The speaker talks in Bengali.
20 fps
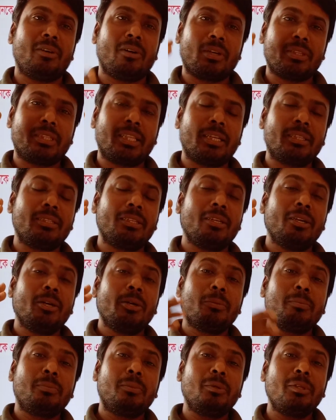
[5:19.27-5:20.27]
অর্থাৎ
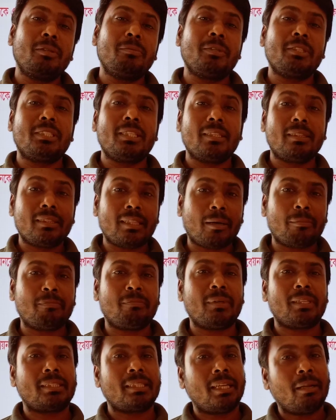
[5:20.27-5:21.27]
পরিবেশের
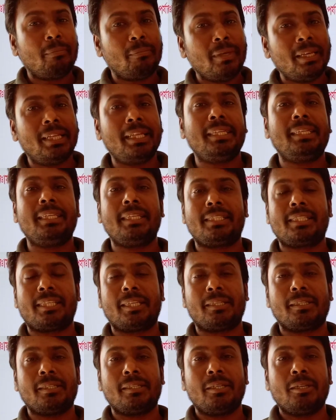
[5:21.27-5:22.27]
তাপমাত্রা বেড়ে গিয়েছে
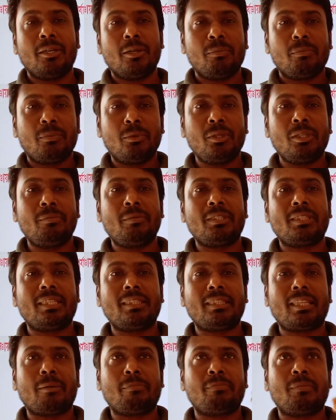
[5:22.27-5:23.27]
পরিবেশের
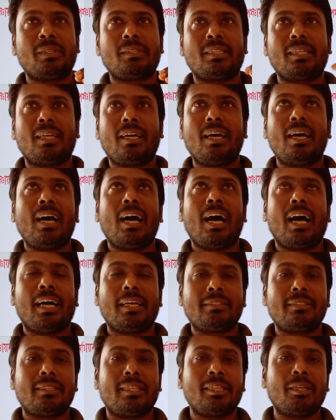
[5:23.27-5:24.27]
তাপমাত্রা
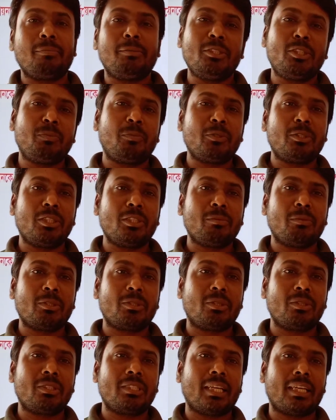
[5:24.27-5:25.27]
আজ থেকে বিশ পঁচিশ
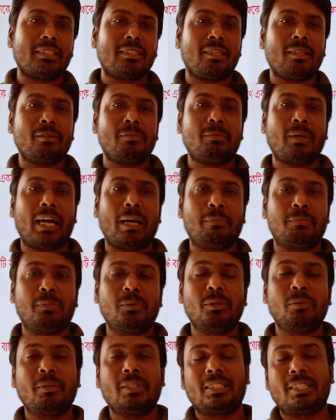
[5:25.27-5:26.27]
বছর যা ছিল
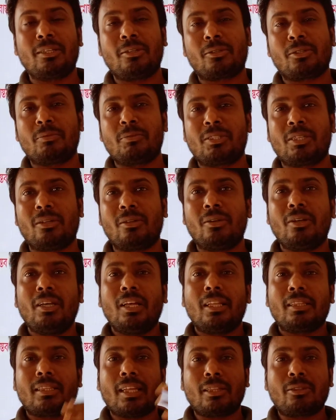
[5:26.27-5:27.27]
পূর্বে যেরকম ছিল
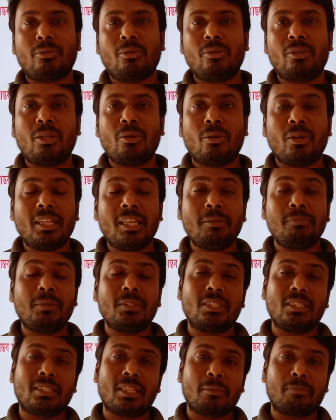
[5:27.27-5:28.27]
তার তুলনায় অনেক
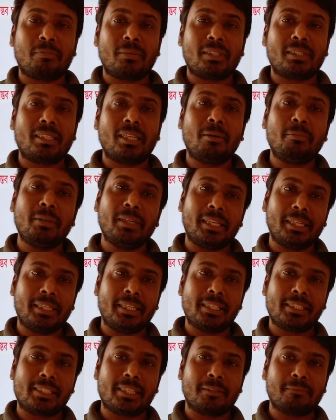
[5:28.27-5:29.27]
বেশি তাপমাত্রা বেড়ে
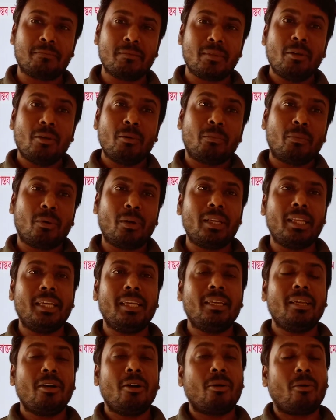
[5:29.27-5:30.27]
গিয়েছে ফলে
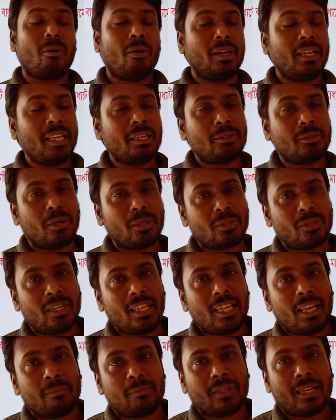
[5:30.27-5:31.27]
অনেক
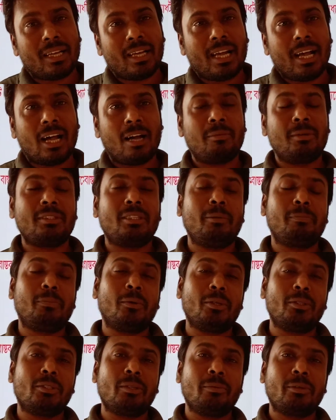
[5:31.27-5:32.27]
ঘটনাই আমরা আমাদের
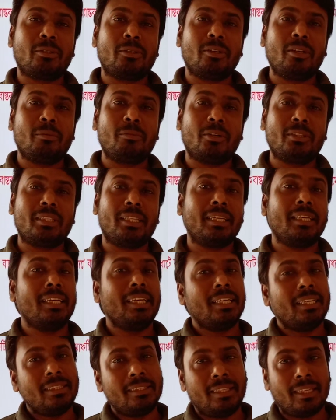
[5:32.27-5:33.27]
পর্যবেক্ষণের মধ্যে
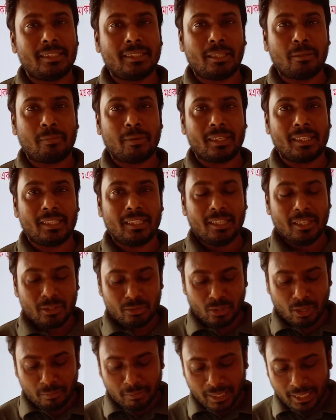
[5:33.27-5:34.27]
দেখতে পারি তো
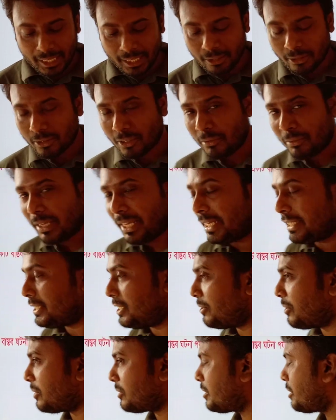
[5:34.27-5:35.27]
আমরা এরকম একটি
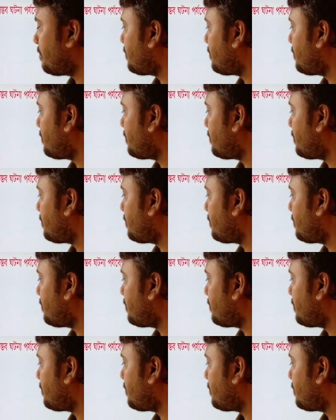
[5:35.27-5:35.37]
ঘটনা